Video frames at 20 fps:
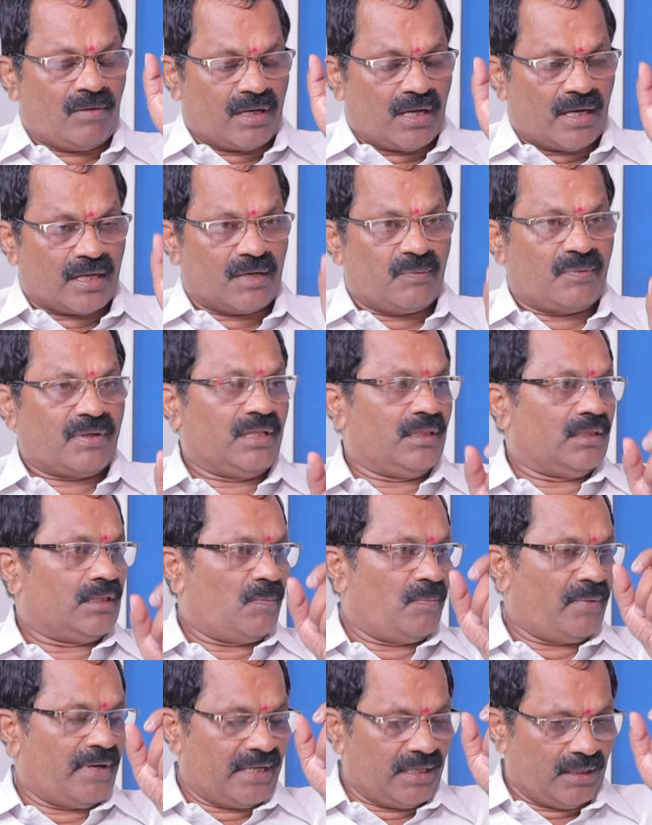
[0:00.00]
காரணம் இந்த
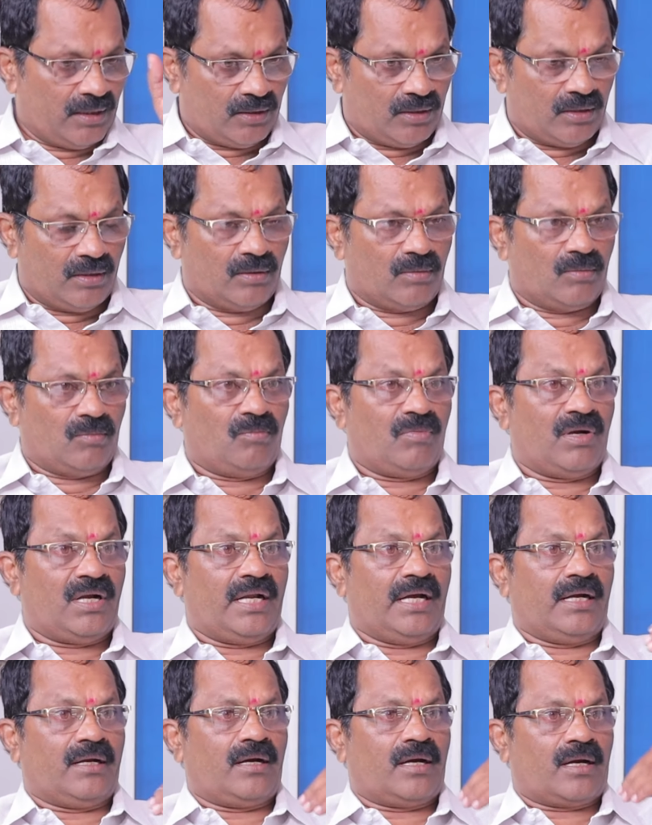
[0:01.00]
மாதிரி
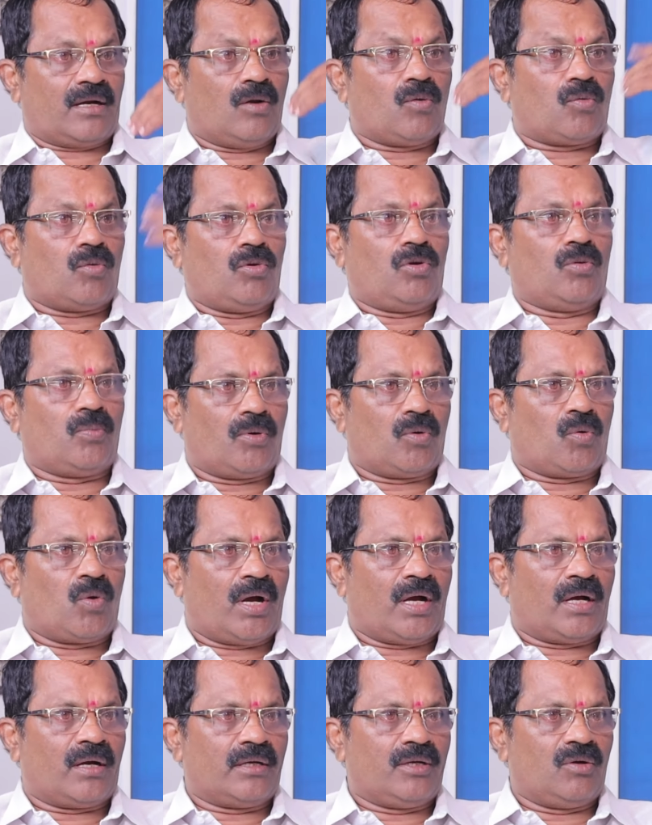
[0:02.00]
வெள்ளக்காரனை கொண்டு
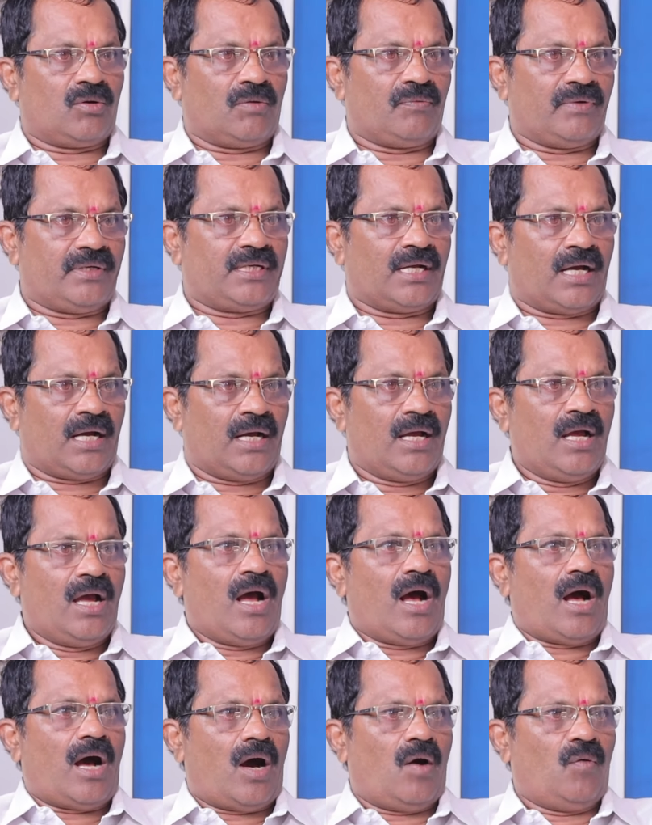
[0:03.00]
போடுவான் இவனை விட்டா
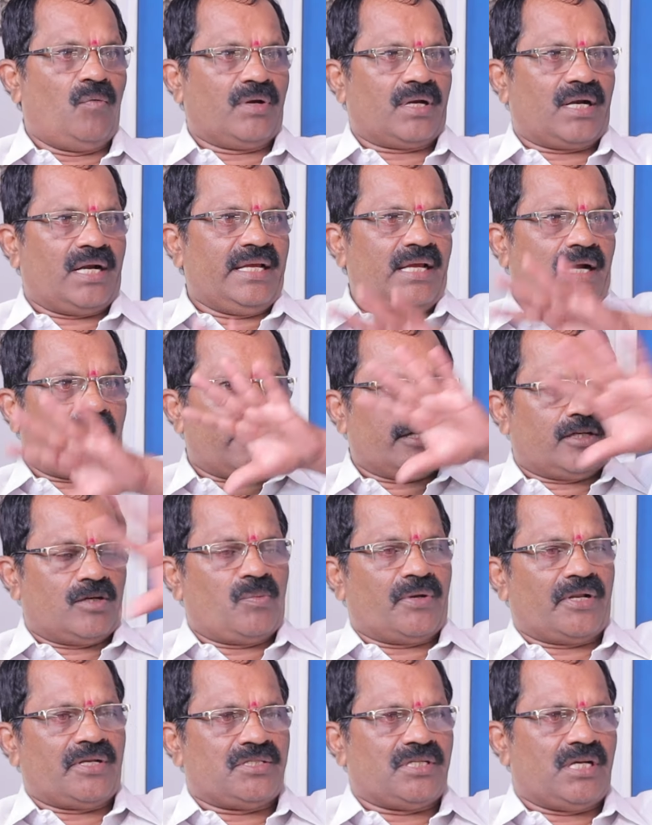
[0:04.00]
அவர்களை
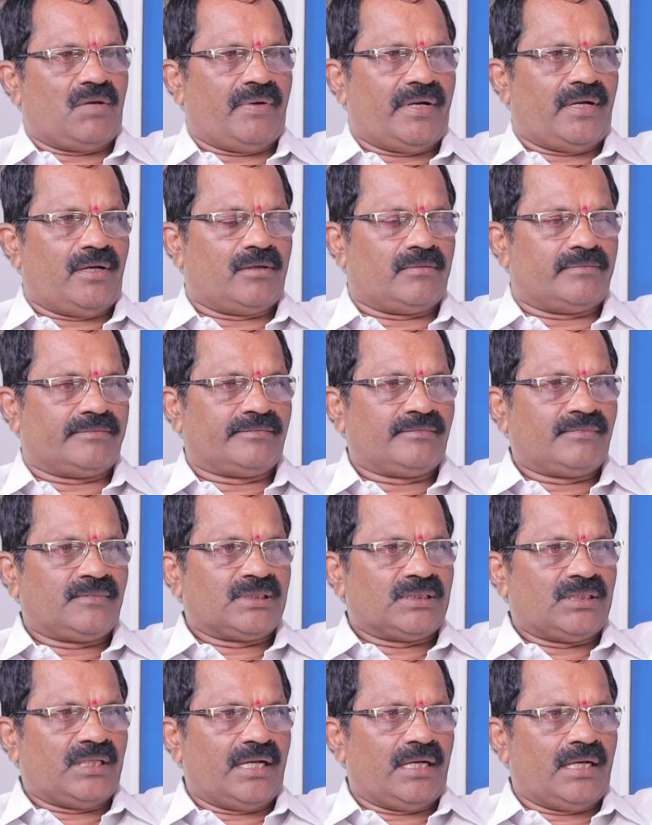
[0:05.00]
அடக்குமுறை செய்ய வேண்டும்
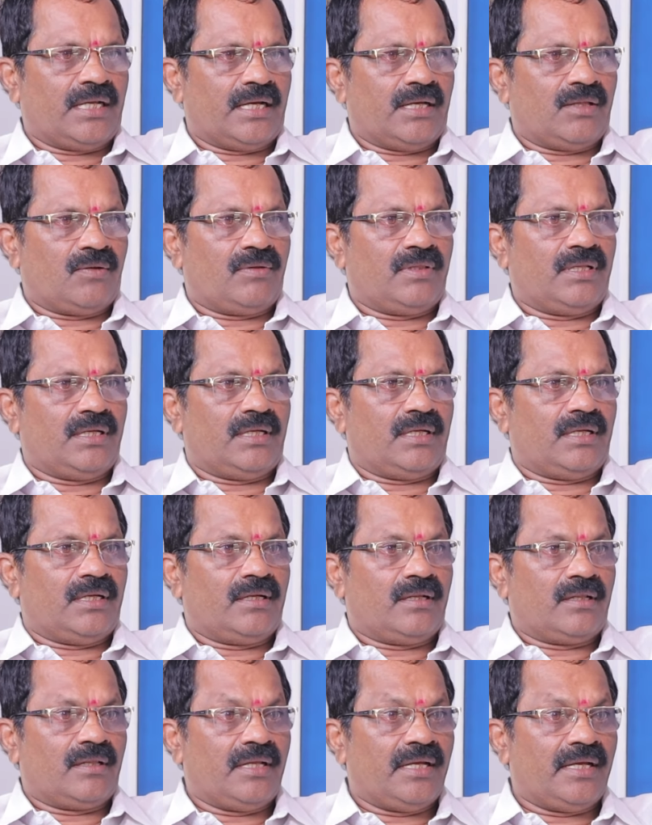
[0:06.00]
என்ற வந்து
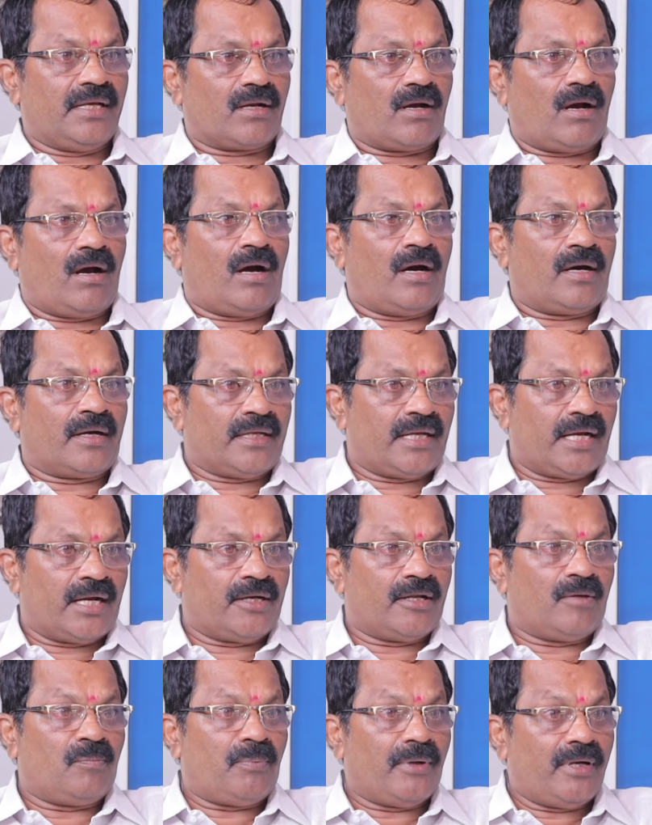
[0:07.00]
நீரா ஆர்யா
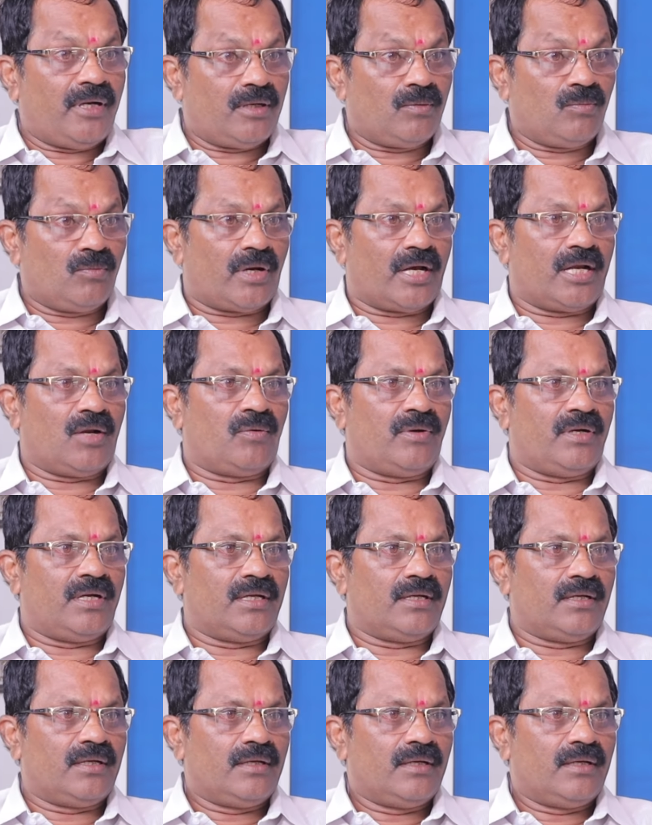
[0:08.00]
என்ற பெண்ணும் அதில் உண்டு